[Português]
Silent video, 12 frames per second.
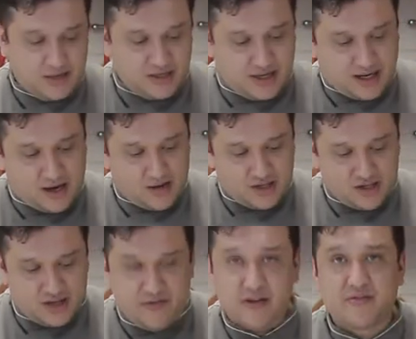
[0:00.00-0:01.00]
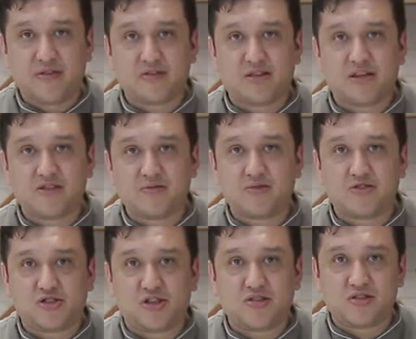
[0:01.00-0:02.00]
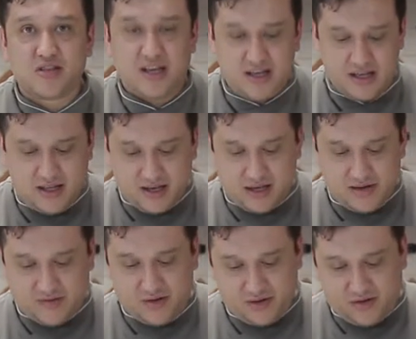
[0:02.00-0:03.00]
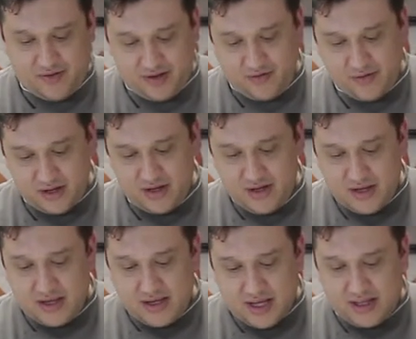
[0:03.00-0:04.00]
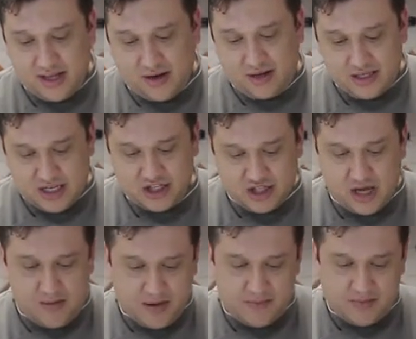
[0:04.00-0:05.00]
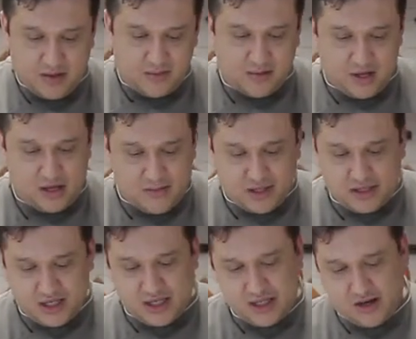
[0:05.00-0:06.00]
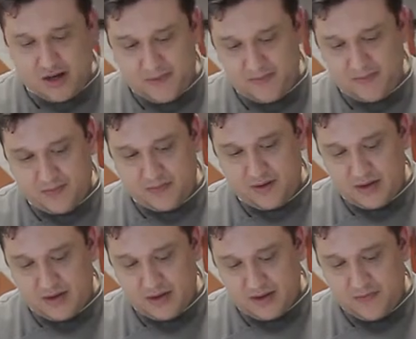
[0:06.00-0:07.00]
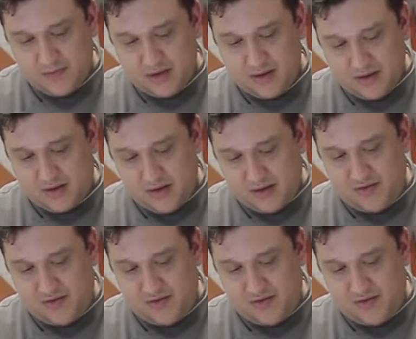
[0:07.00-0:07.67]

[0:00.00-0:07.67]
nossa calda já ferveu três minutinhos, né? Levantou a fervura. Aqui está a nossa gema um pouquinho batida e ó, ó